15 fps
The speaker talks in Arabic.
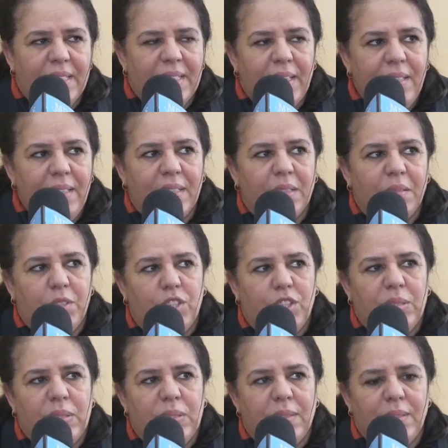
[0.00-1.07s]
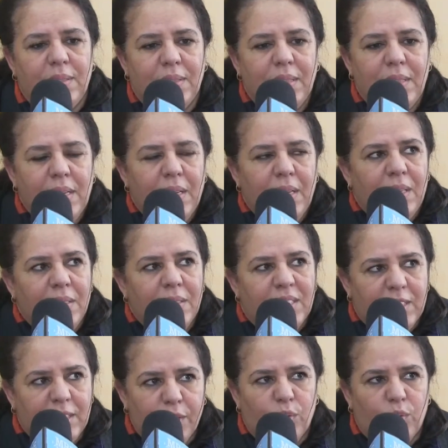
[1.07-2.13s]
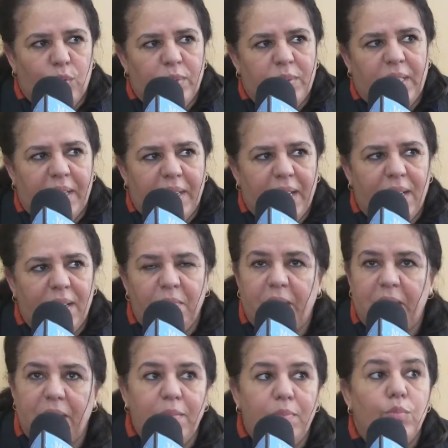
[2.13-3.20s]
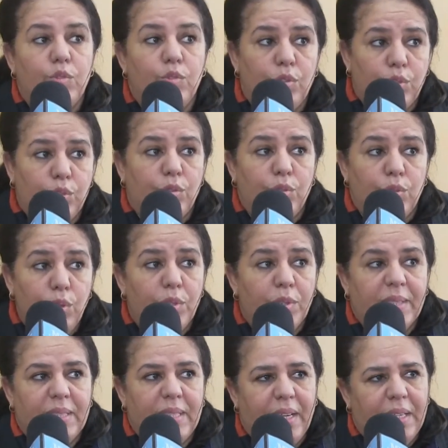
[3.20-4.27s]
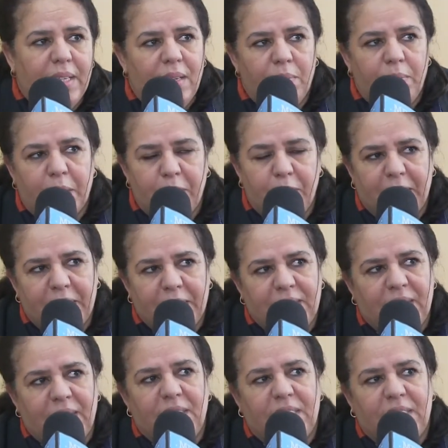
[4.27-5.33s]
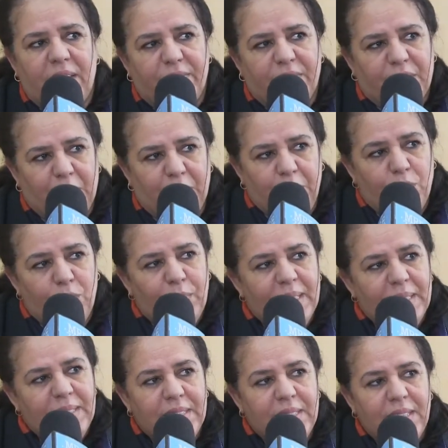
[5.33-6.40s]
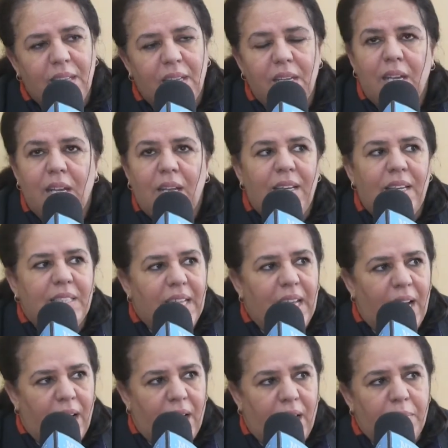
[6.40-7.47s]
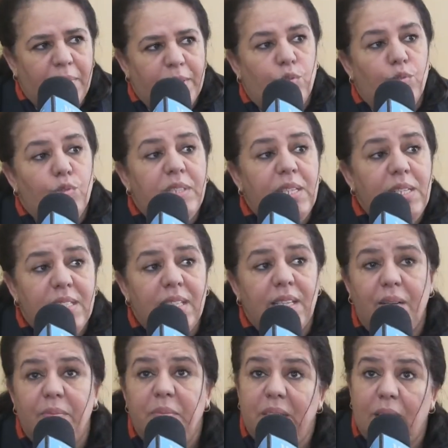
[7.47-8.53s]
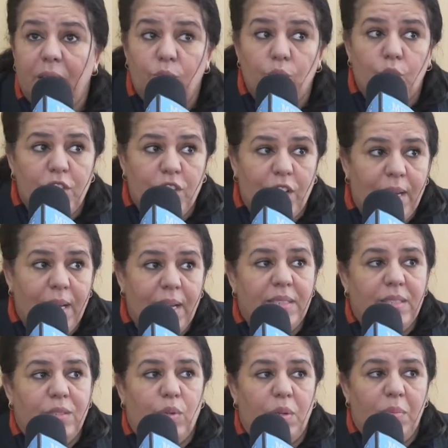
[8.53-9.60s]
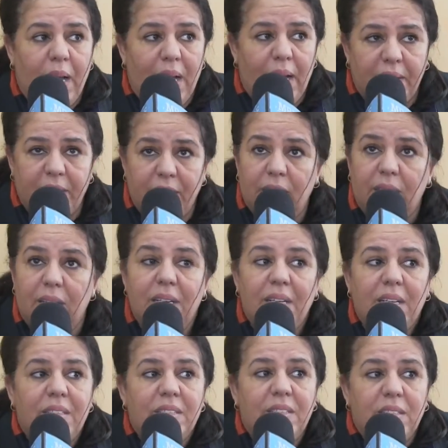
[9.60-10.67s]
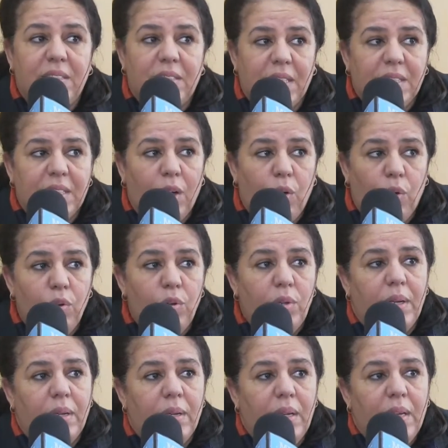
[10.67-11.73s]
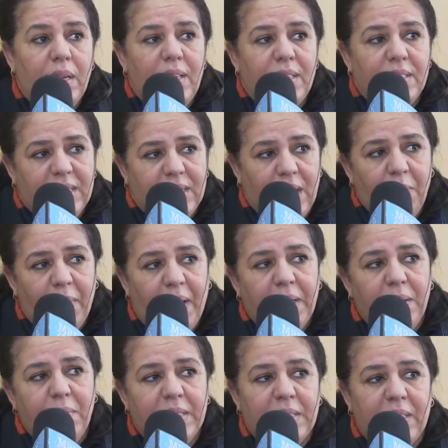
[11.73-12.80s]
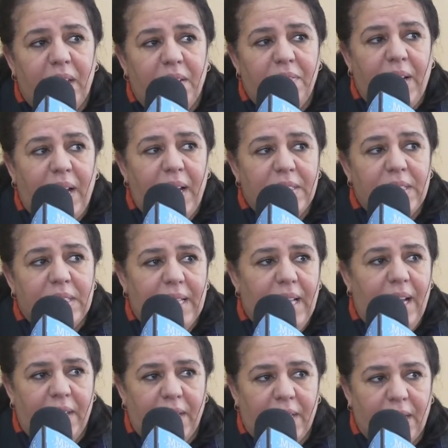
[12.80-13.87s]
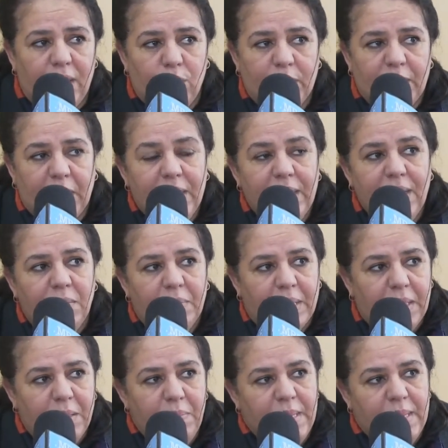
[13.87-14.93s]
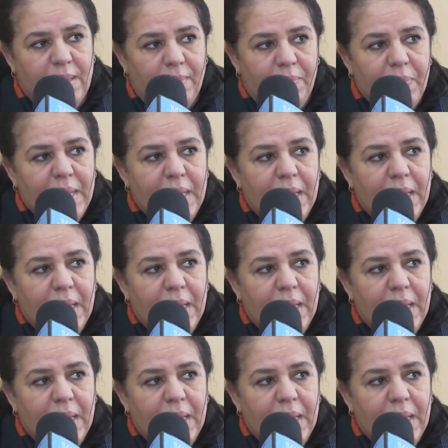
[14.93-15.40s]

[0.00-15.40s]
كذلك باش نسردوا تاريخ المغرب منذ صدور الظهير البربري سنة 1930 الذي أعقبته سلسلة من المواجهات والمعارك ضد التدخل الاستعماري من طرف قادة الحركة الوطنية المغربية